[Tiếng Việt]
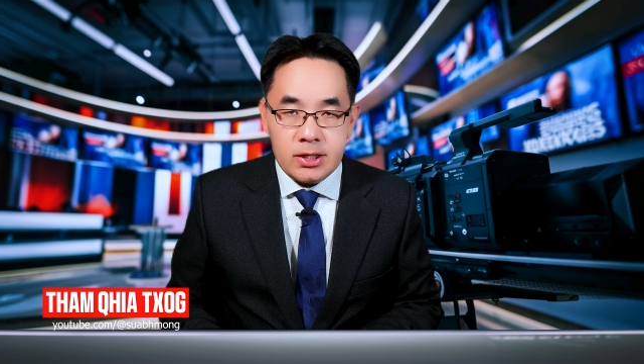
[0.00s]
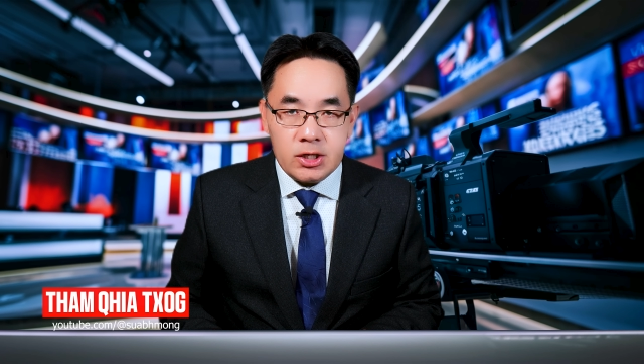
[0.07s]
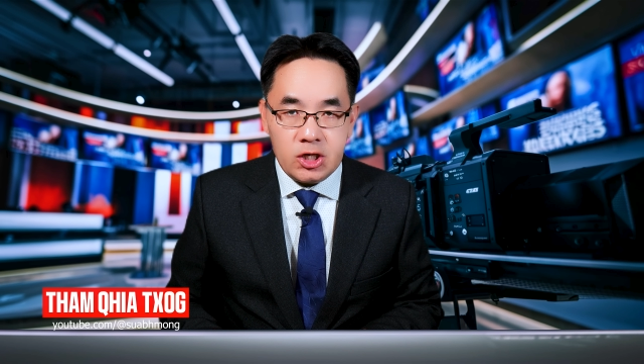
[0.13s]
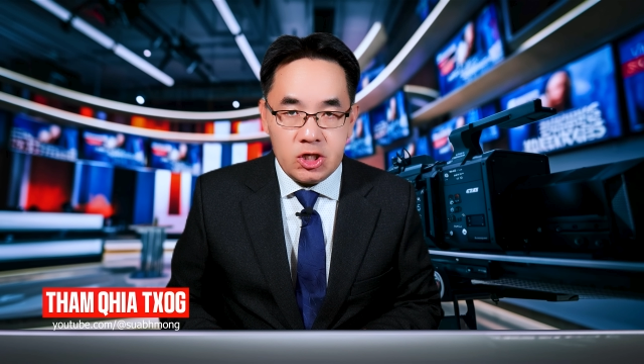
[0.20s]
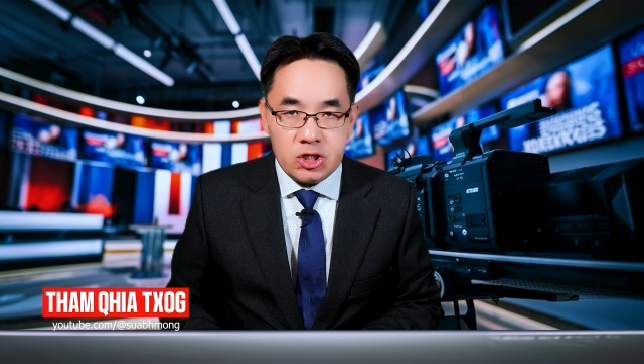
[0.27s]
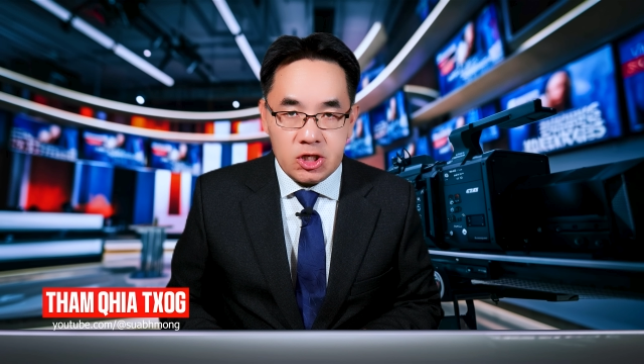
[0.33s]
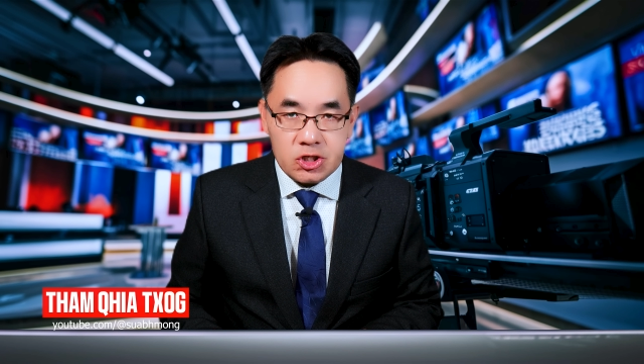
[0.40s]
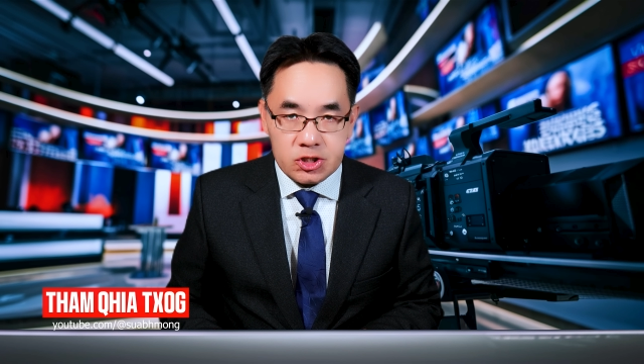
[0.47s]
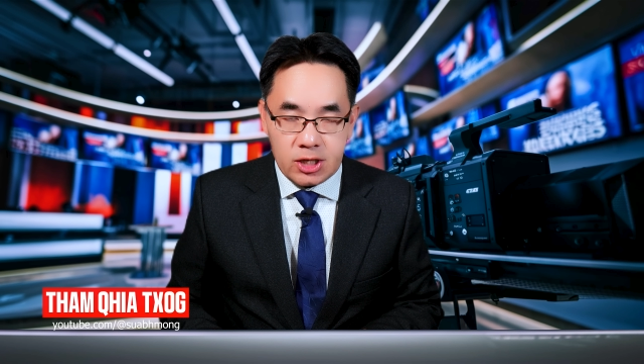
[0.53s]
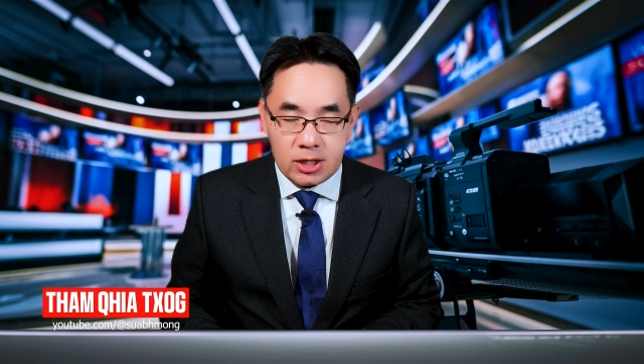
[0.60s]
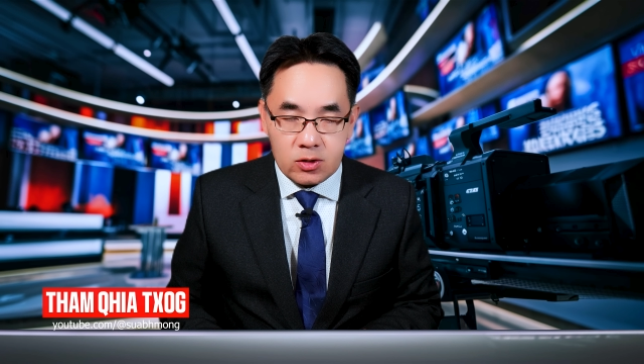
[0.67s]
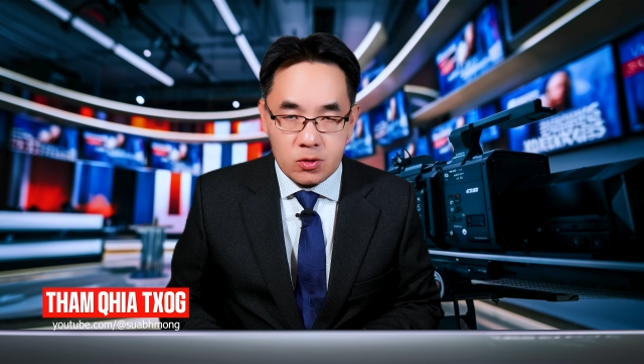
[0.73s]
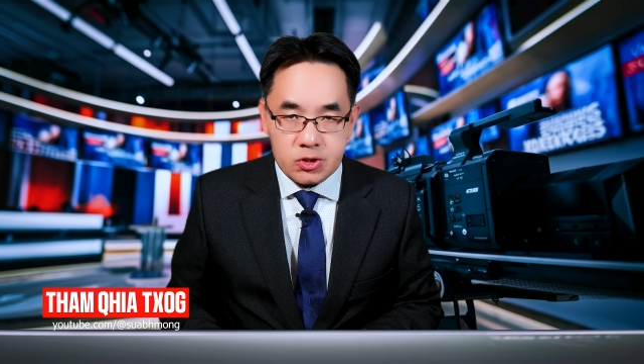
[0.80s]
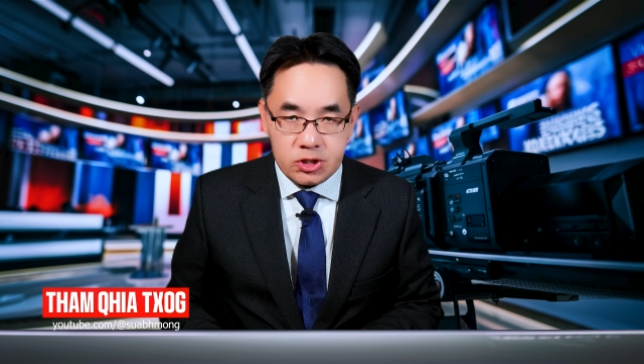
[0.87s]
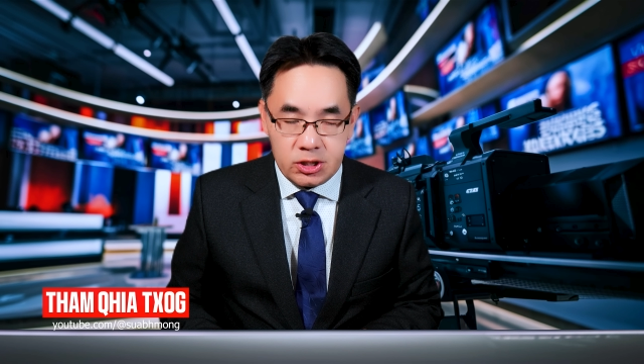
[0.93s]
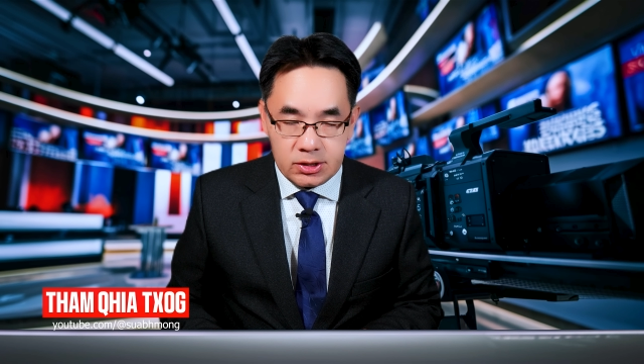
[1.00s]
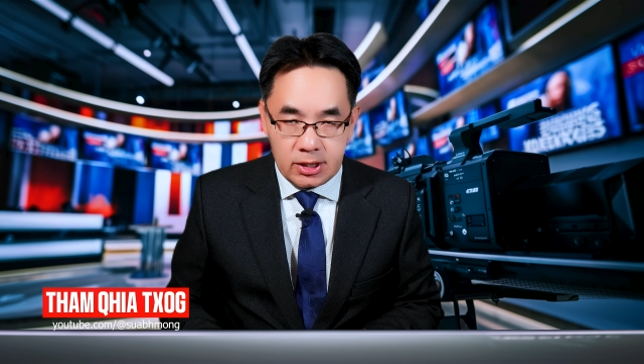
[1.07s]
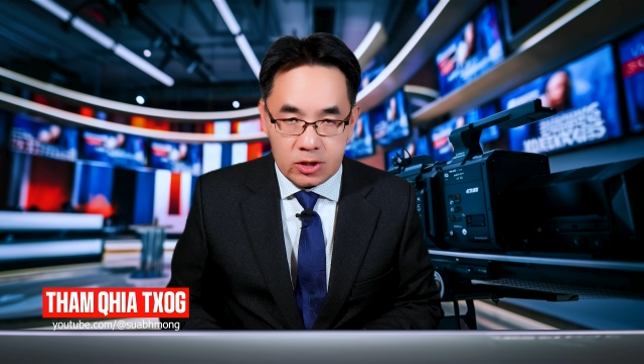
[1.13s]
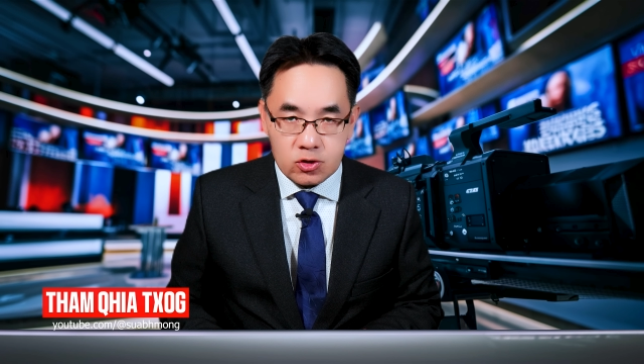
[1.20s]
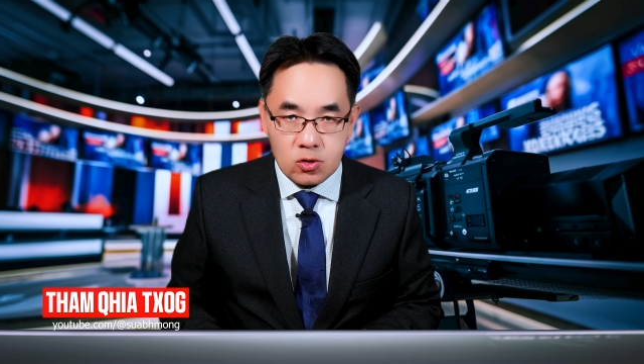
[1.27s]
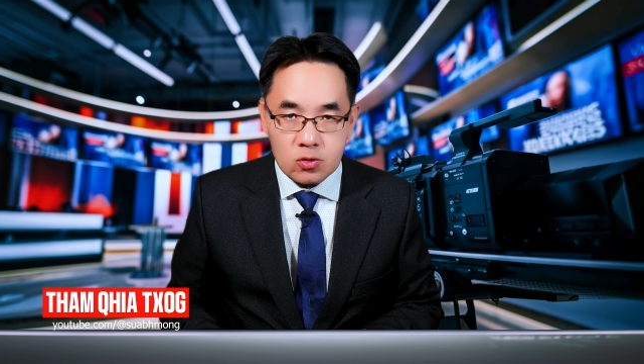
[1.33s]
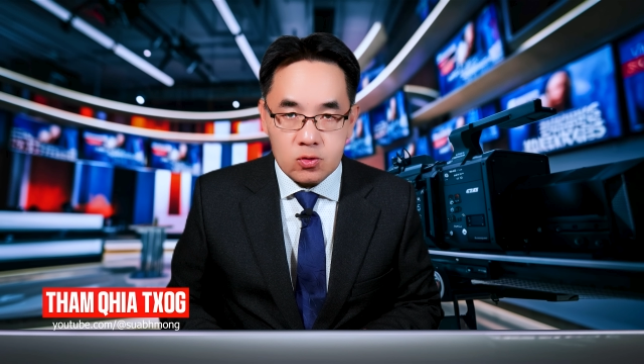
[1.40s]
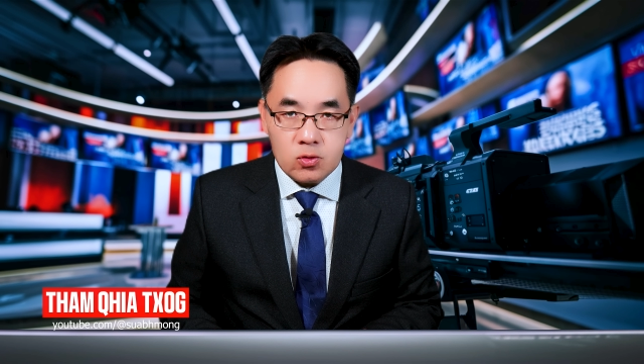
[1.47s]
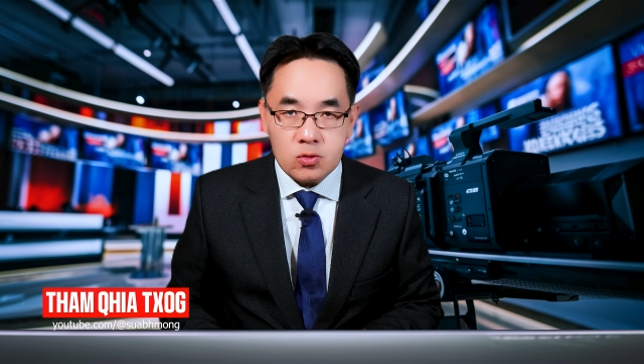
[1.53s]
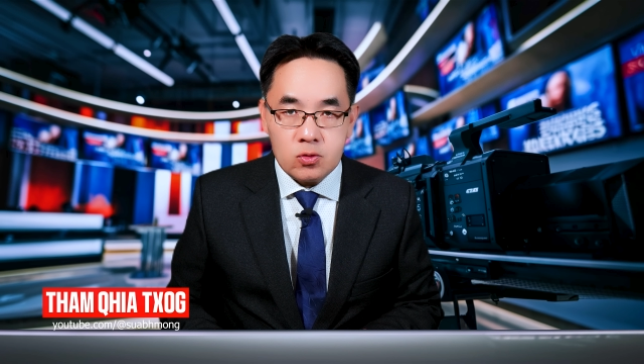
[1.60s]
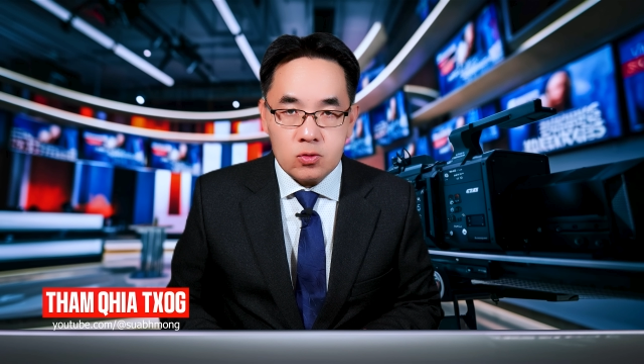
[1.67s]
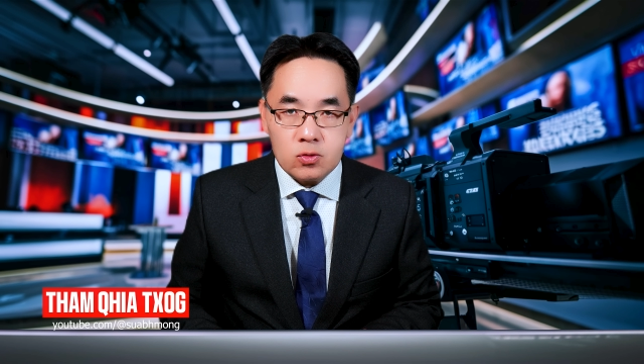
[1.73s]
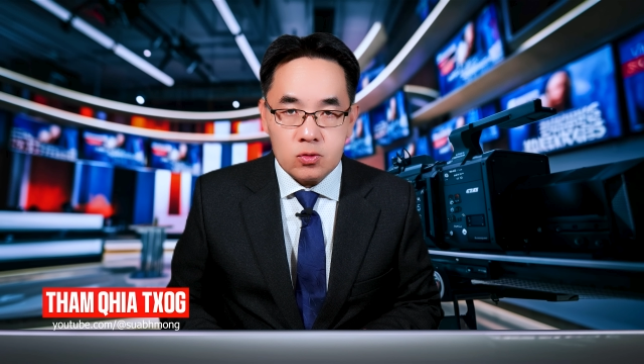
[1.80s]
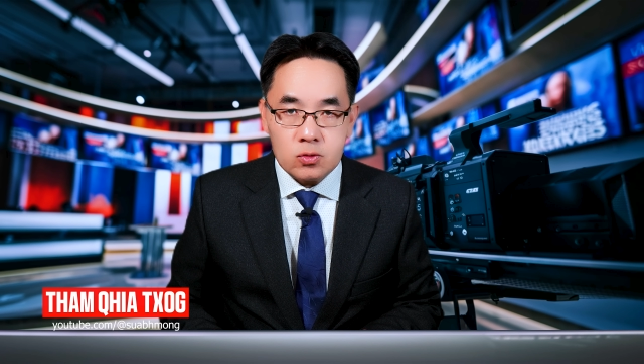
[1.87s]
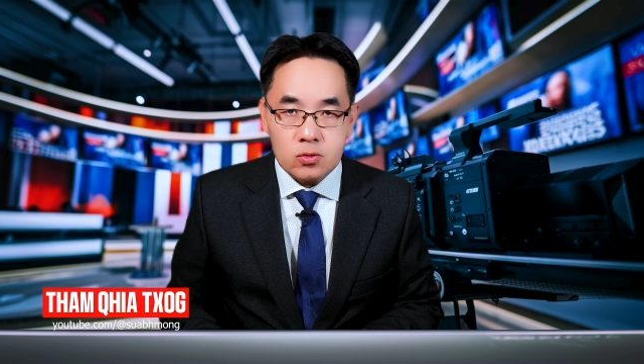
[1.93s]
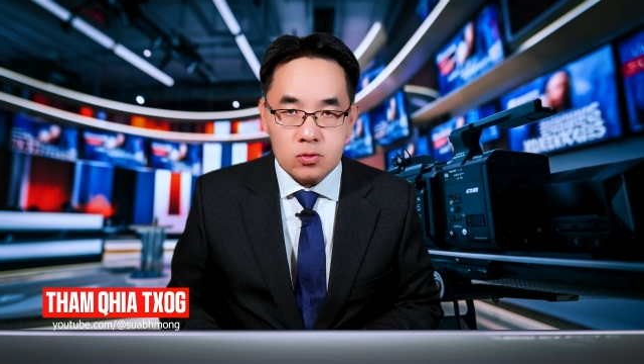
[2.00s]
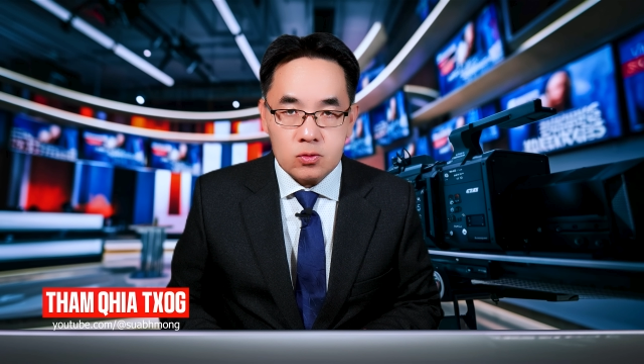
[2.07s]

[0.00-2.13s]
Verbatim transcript: ý kiến trả thổ chi tên trọng tu